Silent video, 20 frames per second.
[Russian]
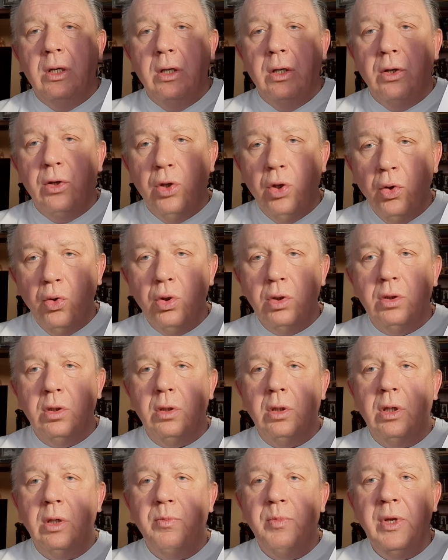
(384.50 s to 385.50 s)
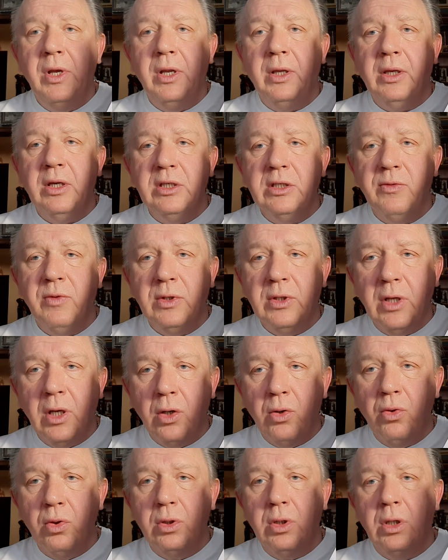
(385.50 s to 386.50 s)
йод, перекись
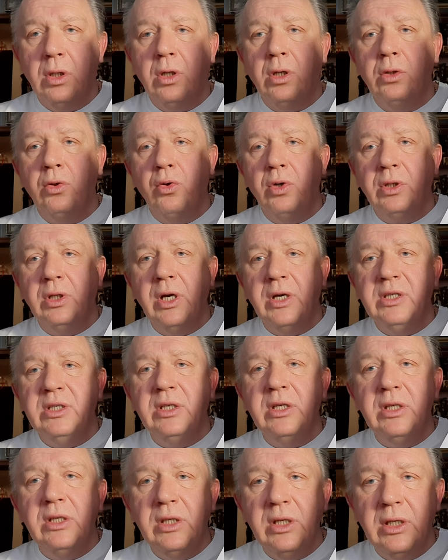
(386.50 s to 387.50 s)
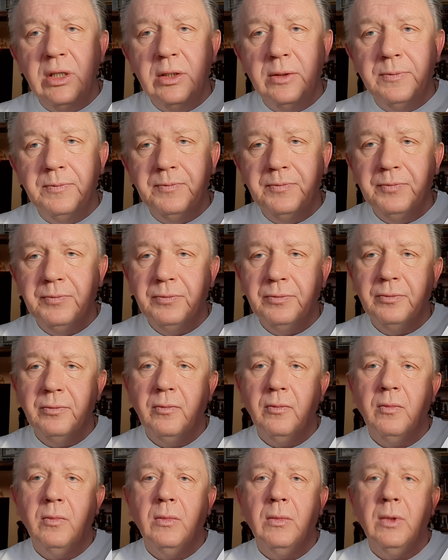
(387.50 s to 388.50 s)
водорода, хлоргексидин,
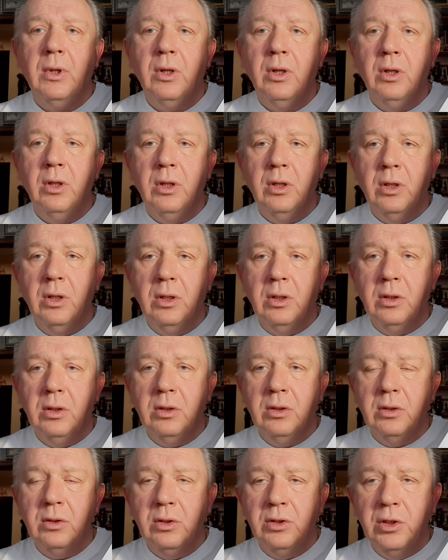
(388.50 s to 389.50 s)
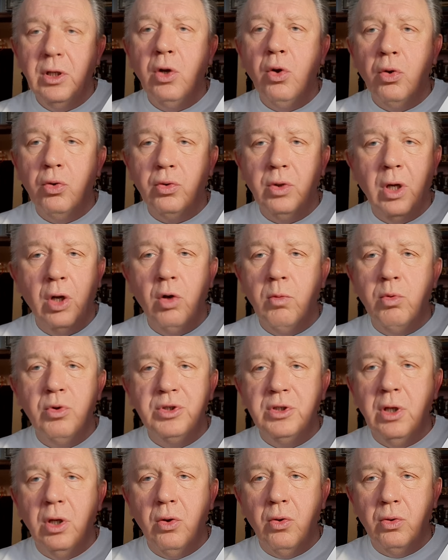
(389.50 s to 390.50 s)
э, зеленку. Я люблю
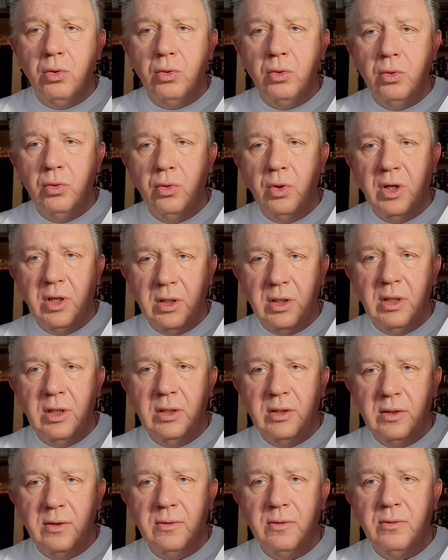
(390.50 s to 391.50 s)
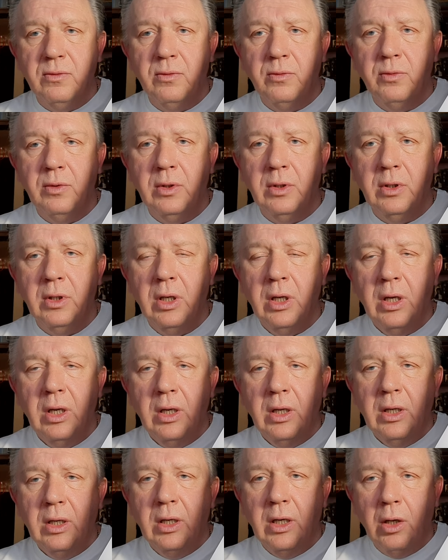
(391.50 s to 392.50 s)
зеленку, но я э,
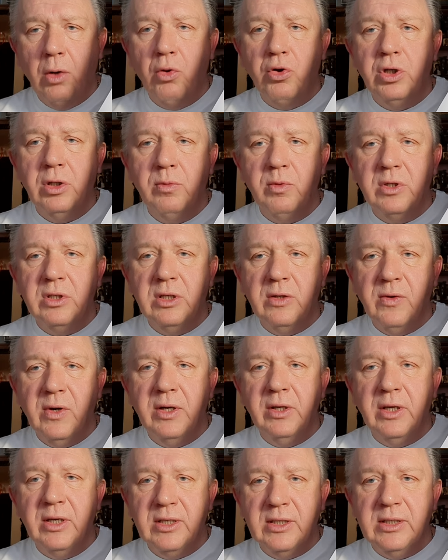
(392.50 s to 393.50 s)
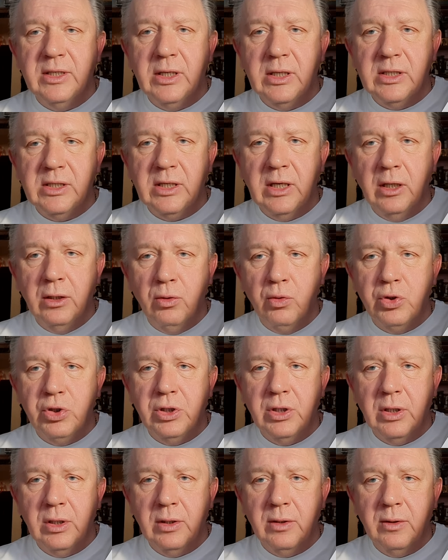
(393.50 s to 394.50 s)
хорошее образование, СССРское,
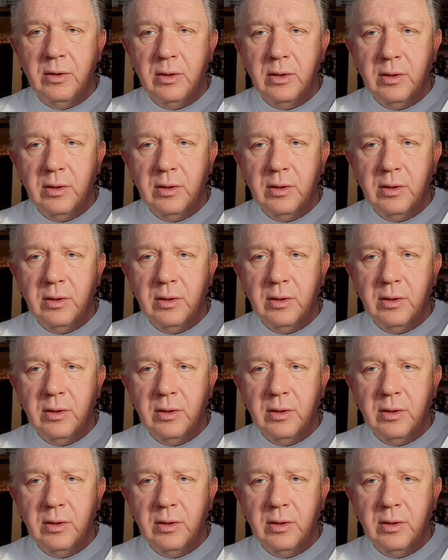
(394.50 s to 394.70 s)
лучшее.